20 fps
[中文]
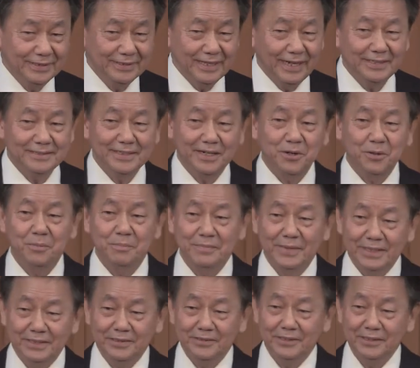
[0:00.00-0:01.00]
乃叫
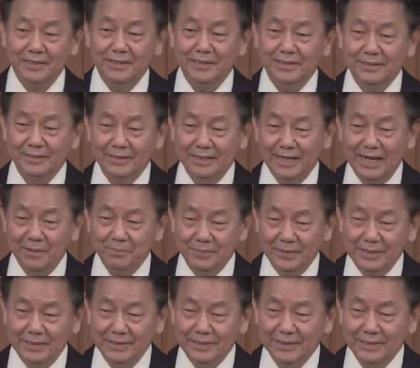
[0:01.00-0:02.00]
Merry
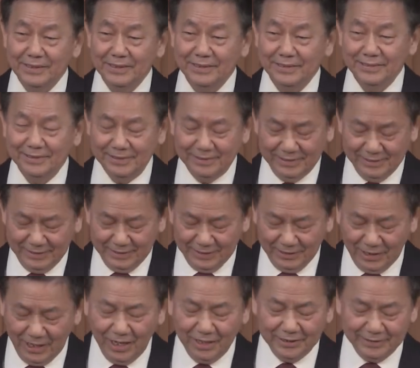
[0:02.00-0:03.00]
Happy
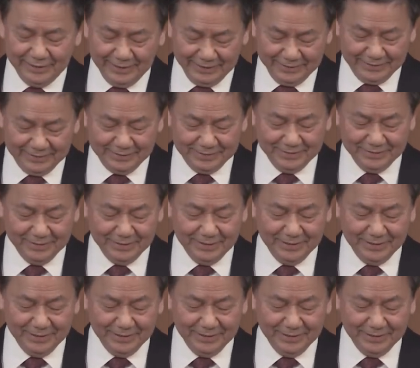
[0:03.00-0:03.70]
Holidays。